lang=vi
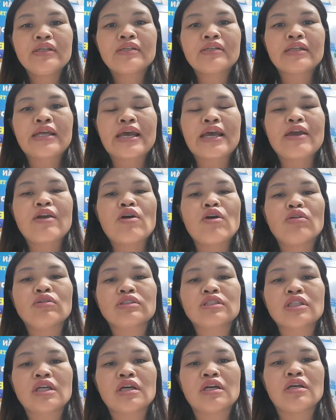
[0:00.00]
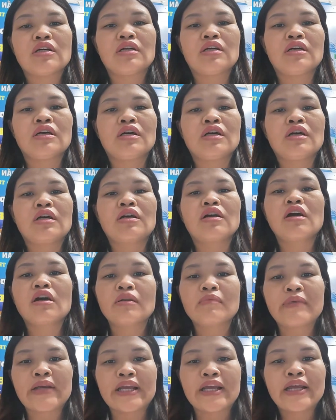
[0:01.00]
để hỗ trợ à,
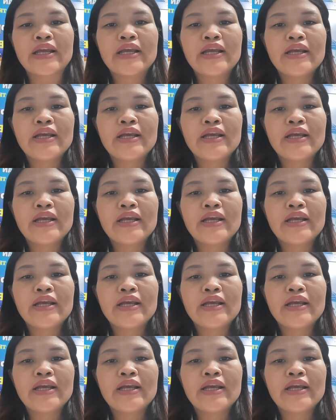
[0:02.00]
con mình